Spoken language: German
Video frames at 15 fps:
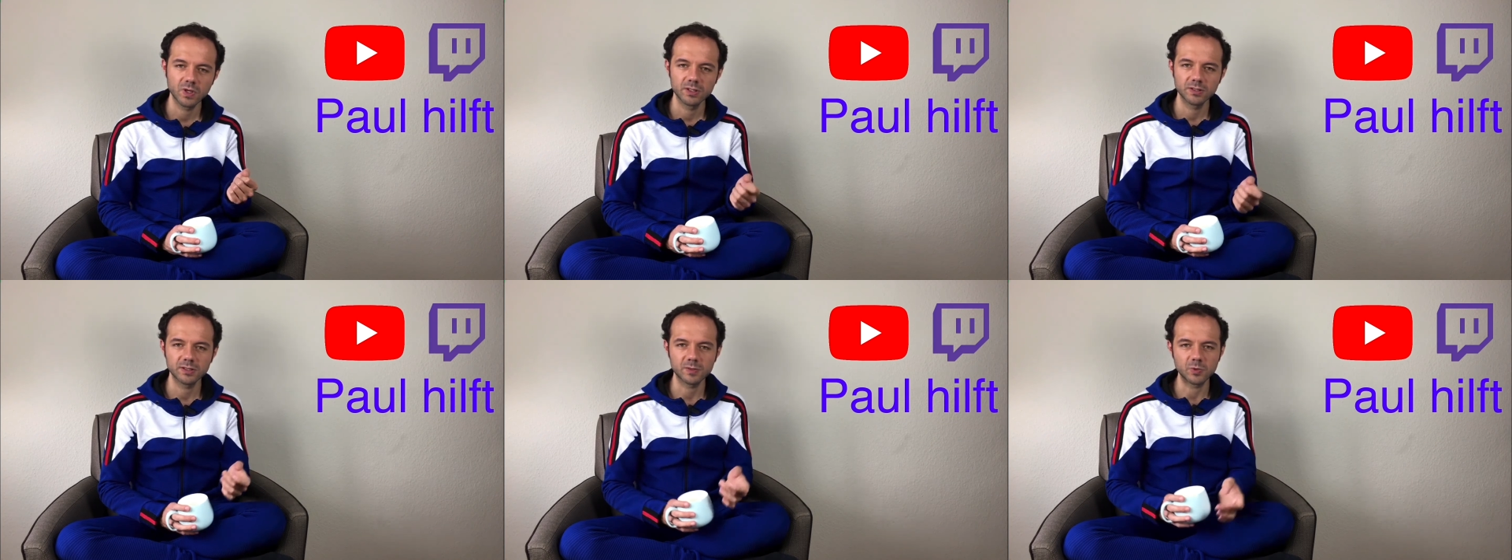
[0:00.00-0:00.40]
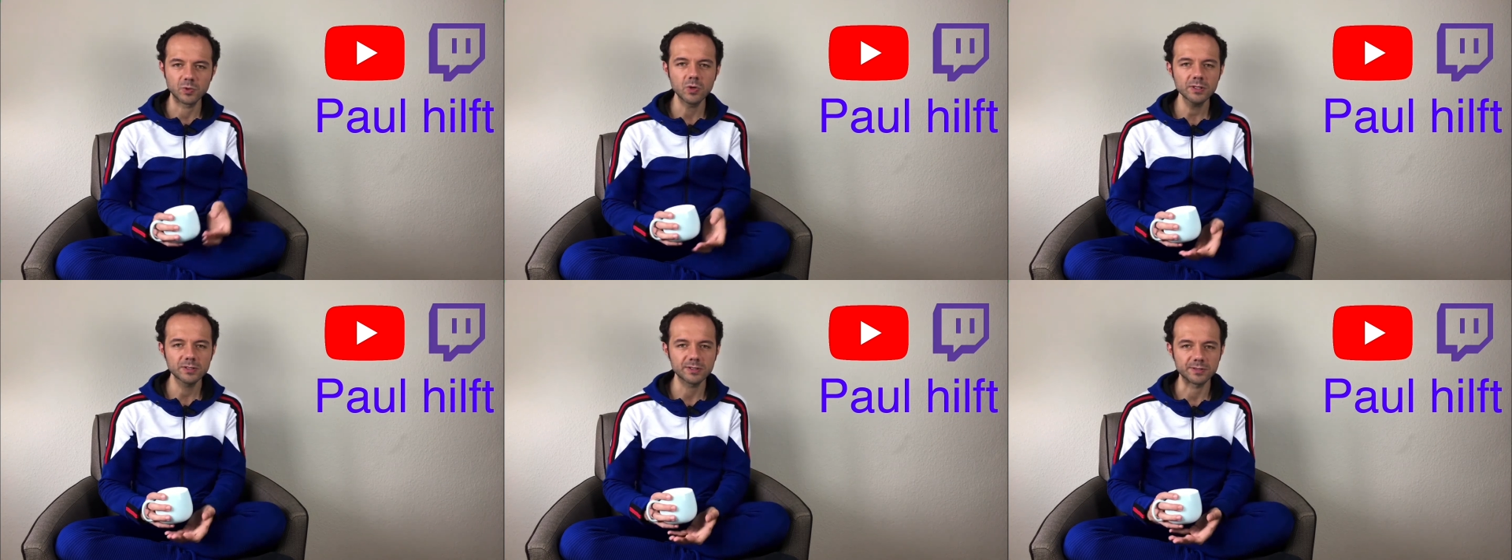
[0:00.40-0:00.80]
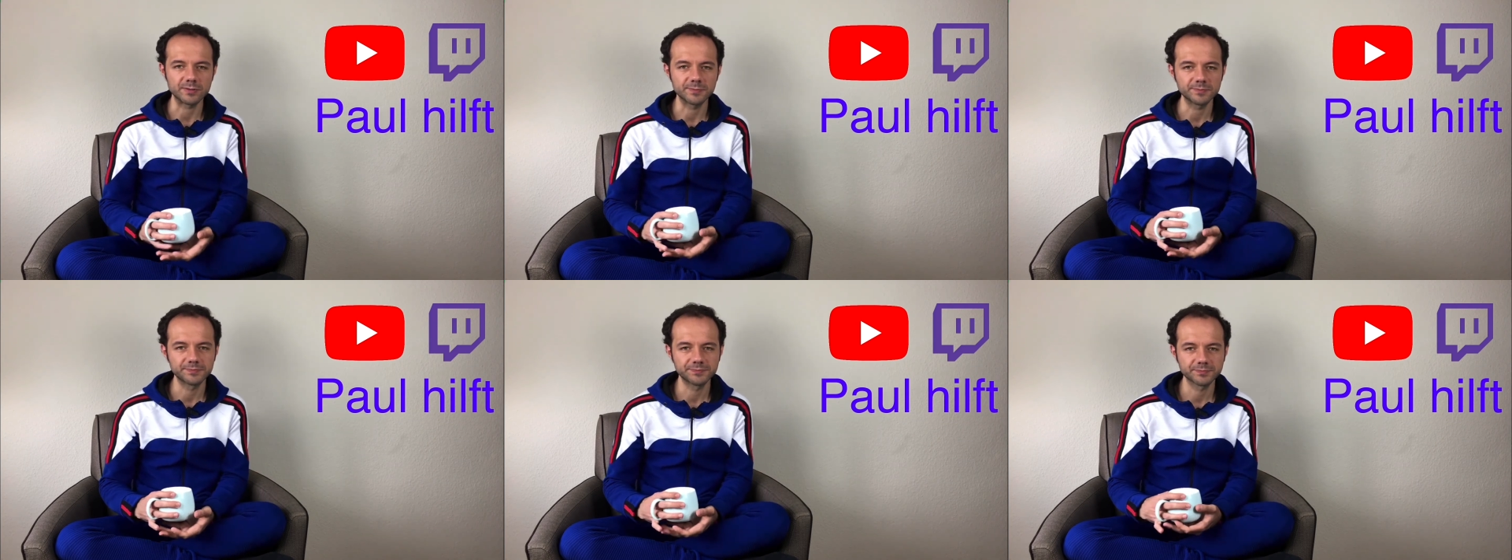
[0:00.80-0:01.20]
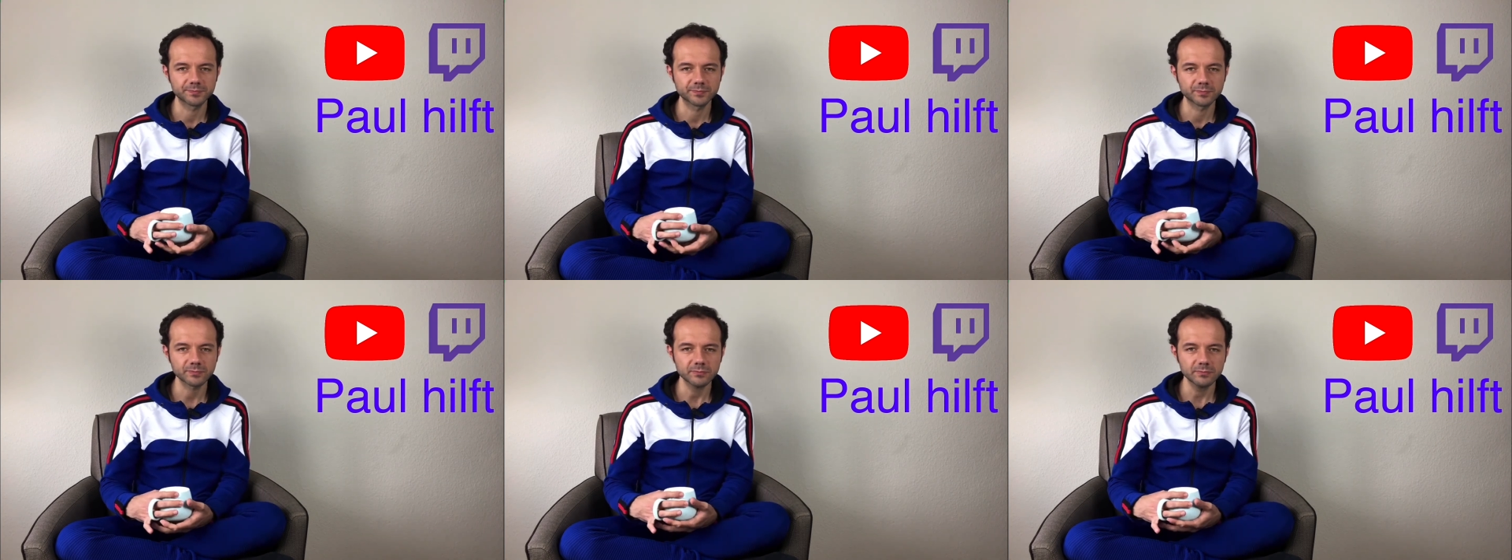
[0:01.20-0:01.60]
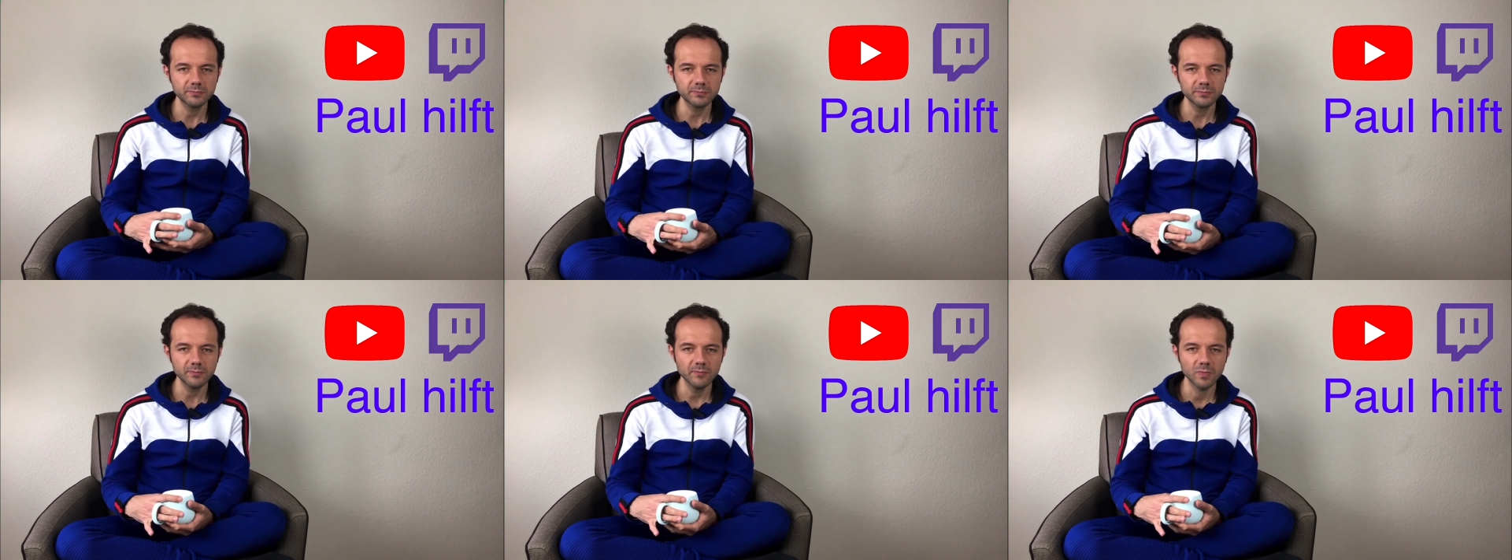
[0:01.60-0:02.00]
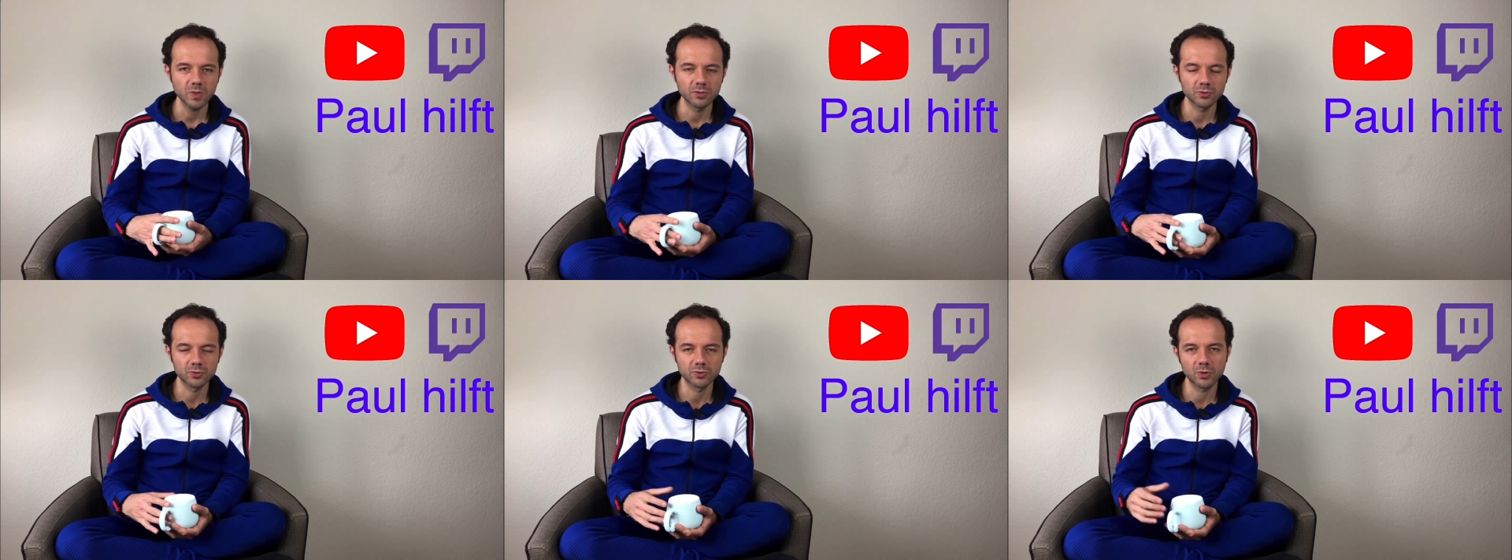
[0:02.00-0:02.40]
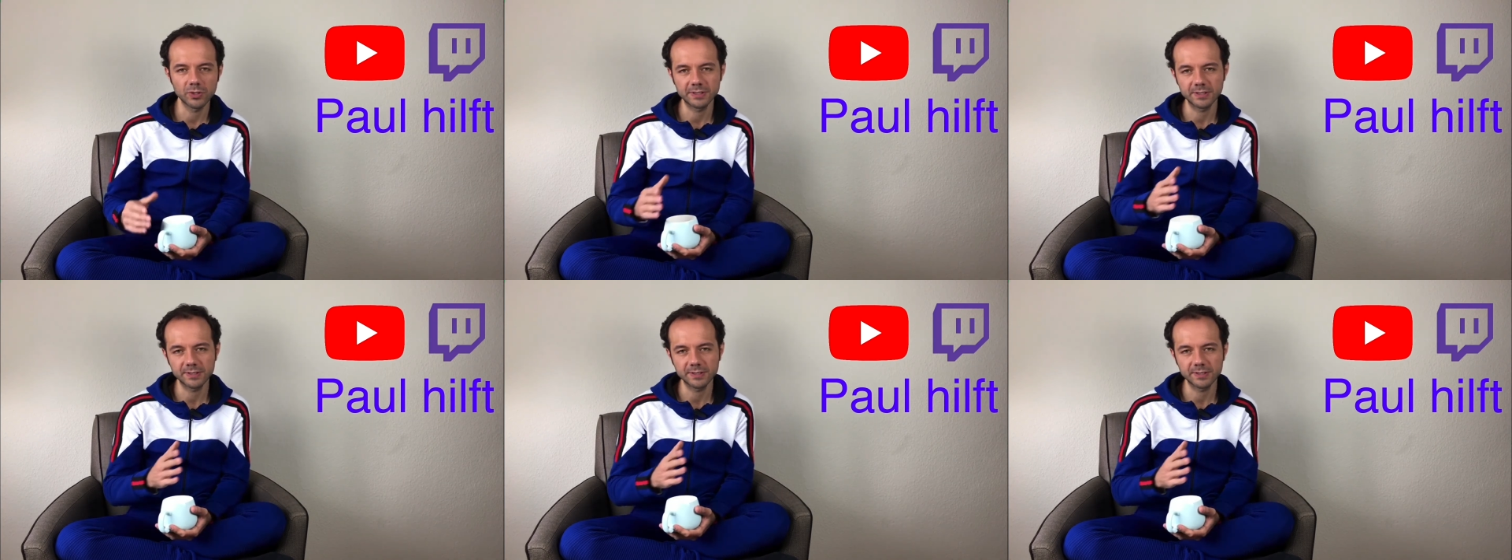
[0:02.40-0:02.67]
Das bedeutet, sollte